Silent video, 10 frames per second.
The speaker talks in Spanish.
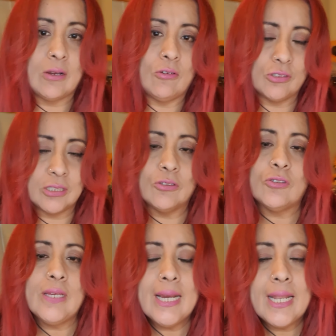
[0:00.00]
hago los signos
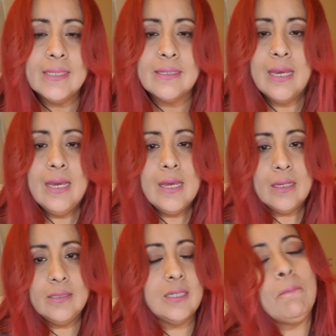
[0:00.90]
zodiacales
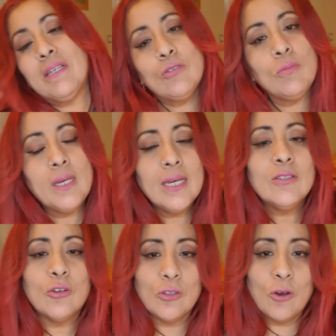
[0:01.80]
y siempre estoy
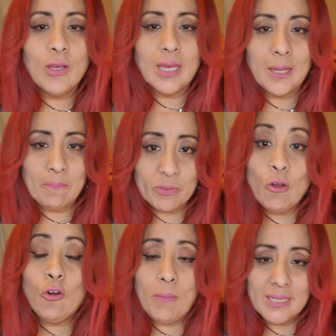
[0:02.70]
viendo ¿no? Em,
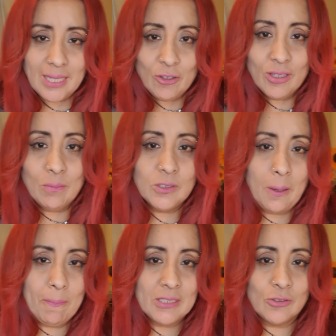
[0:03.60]
los comentarios de
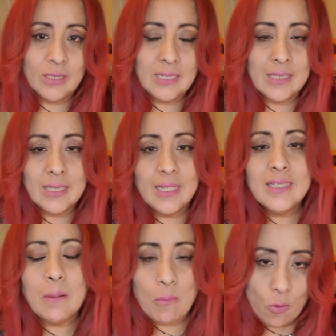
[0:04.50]
muchas personas que tienen
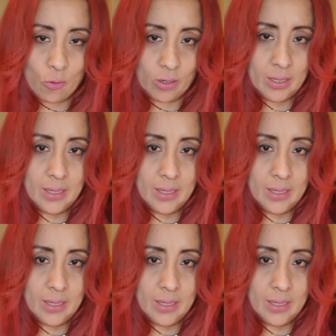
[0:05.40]
temor.